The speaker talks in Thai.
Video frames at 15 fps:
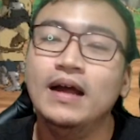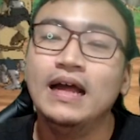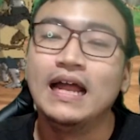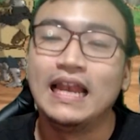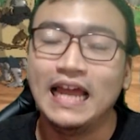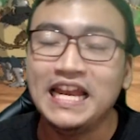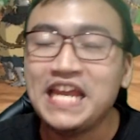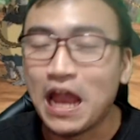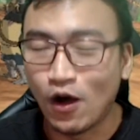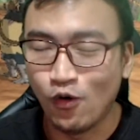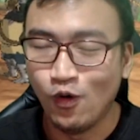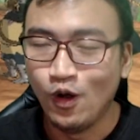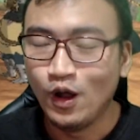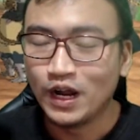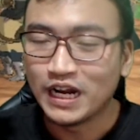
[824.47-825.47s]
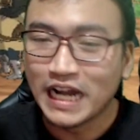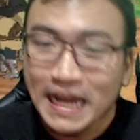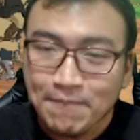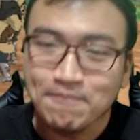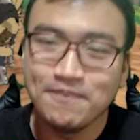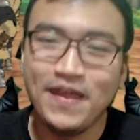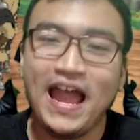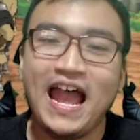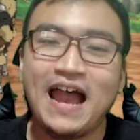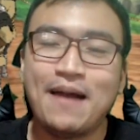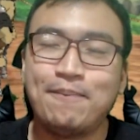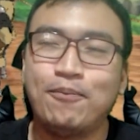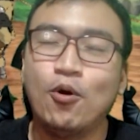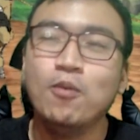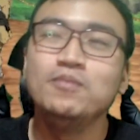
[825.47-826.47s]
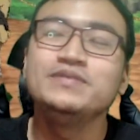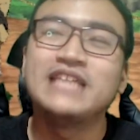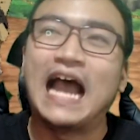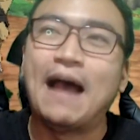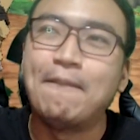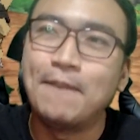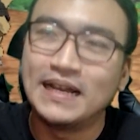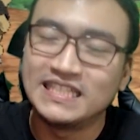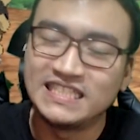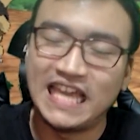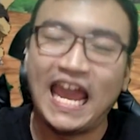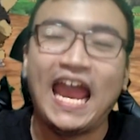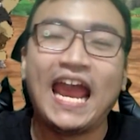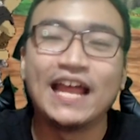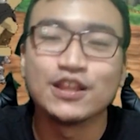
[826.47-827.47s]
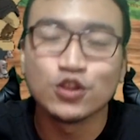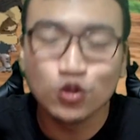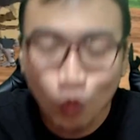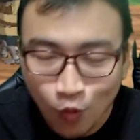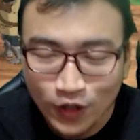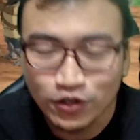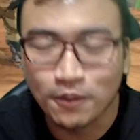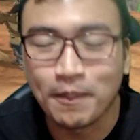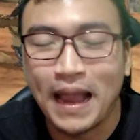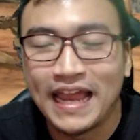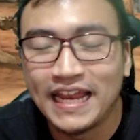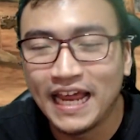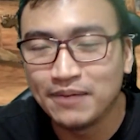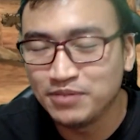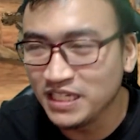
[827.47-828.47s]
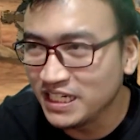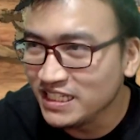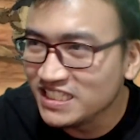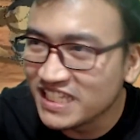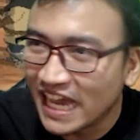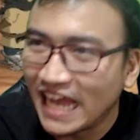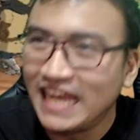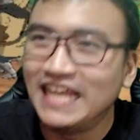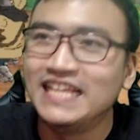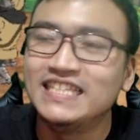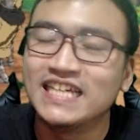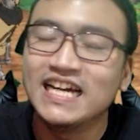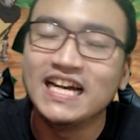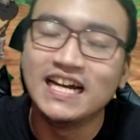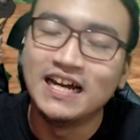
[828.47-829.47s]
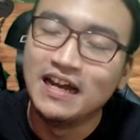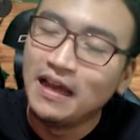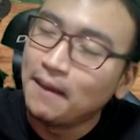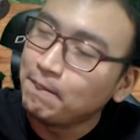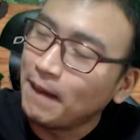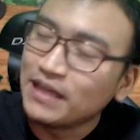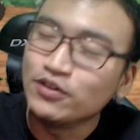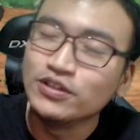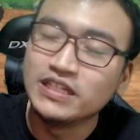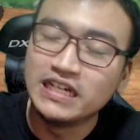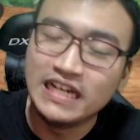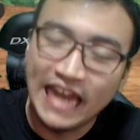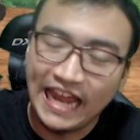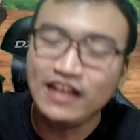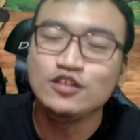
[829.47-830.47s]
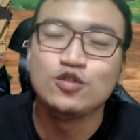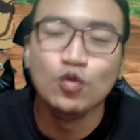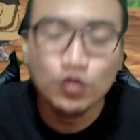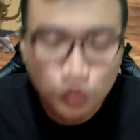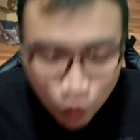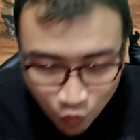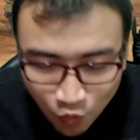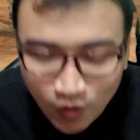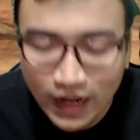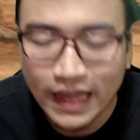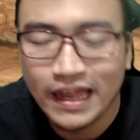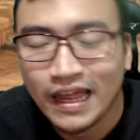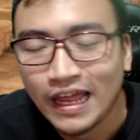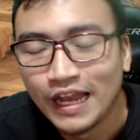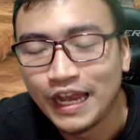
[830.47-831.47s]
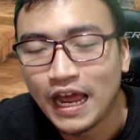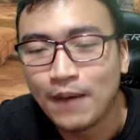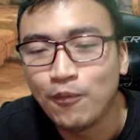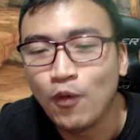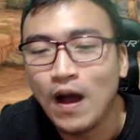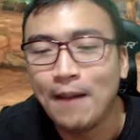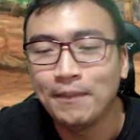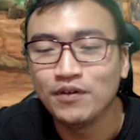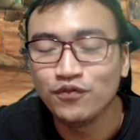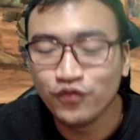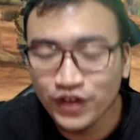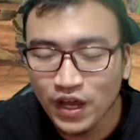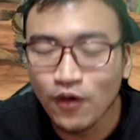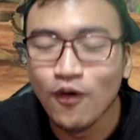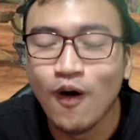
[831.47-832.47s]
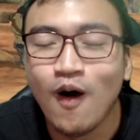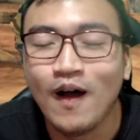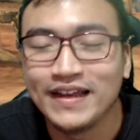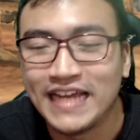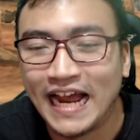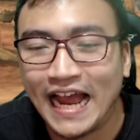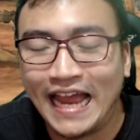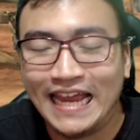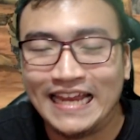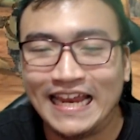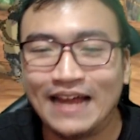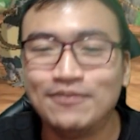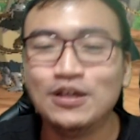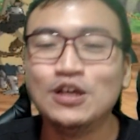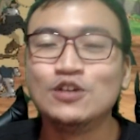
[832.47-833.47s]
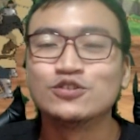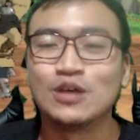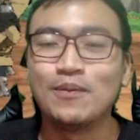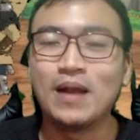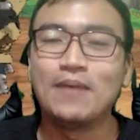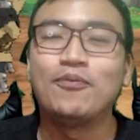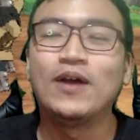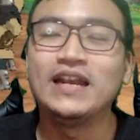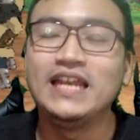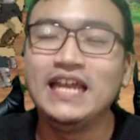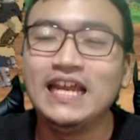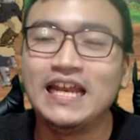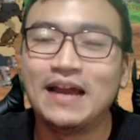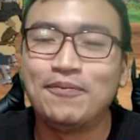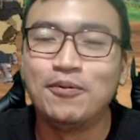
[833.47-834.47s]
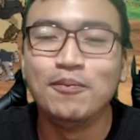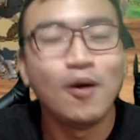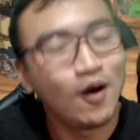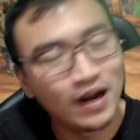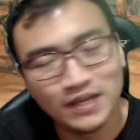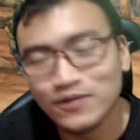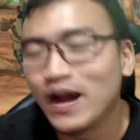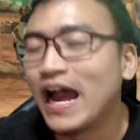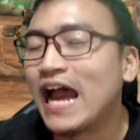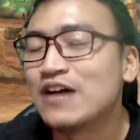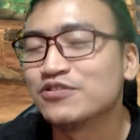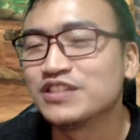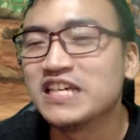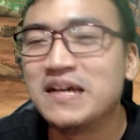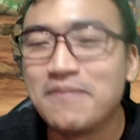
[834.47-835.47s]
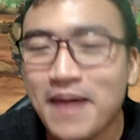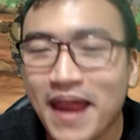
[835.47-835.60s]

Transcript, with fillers: และเดี๋ยวคลิปหน้าผมจะมาแชร์ตัวต่อไปนะครับ ที่ขึ้นชาเลนเจอร์ไปจนถึงแรงสูงๆเลยนะครับว่ามันเฟี้ยวเงาะยังไงนะครับสำหรับวันนี้เนี่ยผมบอกเลยว่าฮาวเซืร์แม่